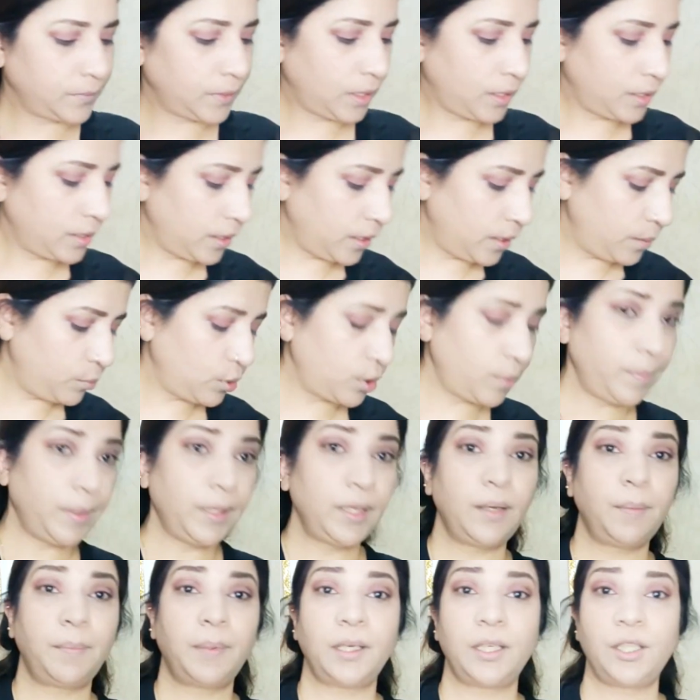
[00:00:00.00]
इसके लिए मुझे
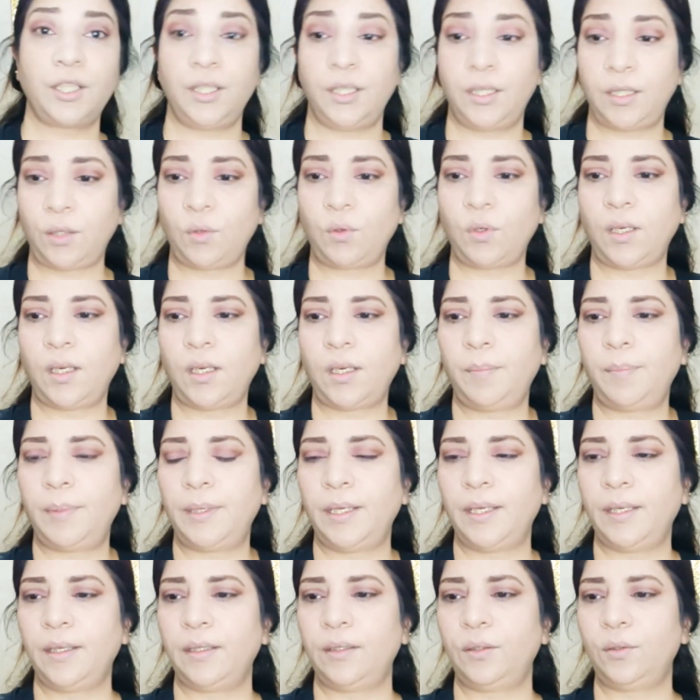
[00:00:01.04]
फिर अपना शीशा उठाना
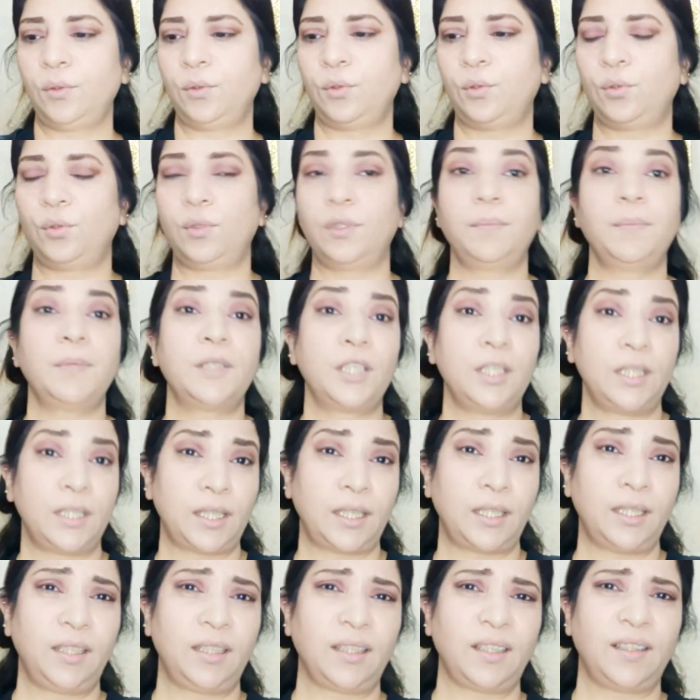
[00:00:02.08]
पड़ेगा दोस्तों इसमें
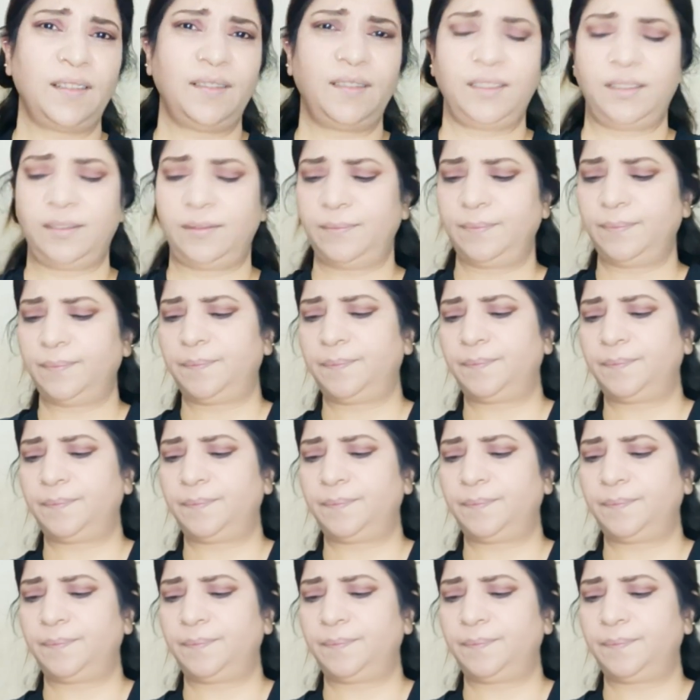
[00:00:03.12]
शीशा नहीं लगा हुआ